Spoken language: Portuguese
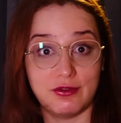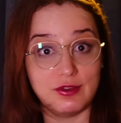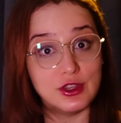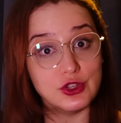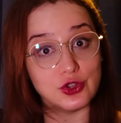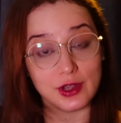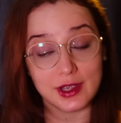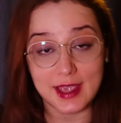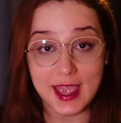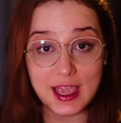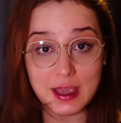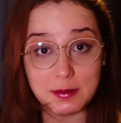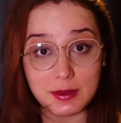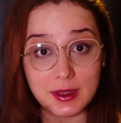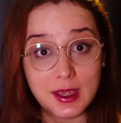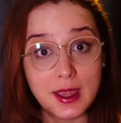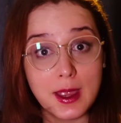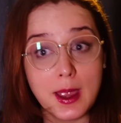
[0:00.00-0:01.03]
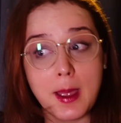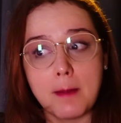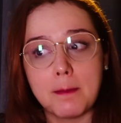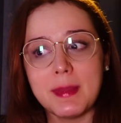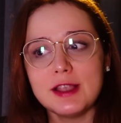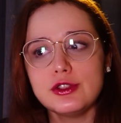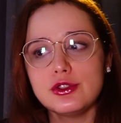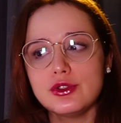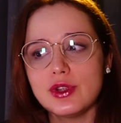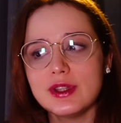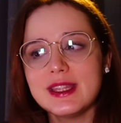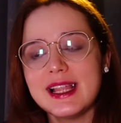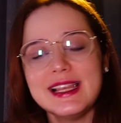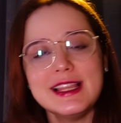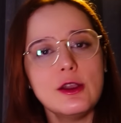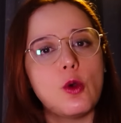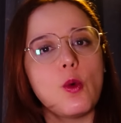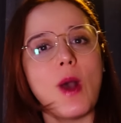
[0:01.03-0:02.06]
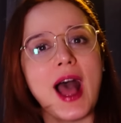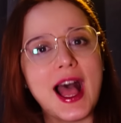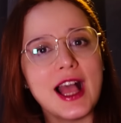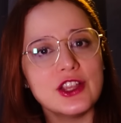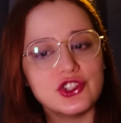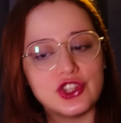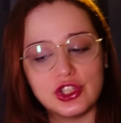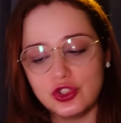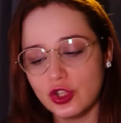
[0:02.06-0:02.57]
videogame, mas toda a linguagem,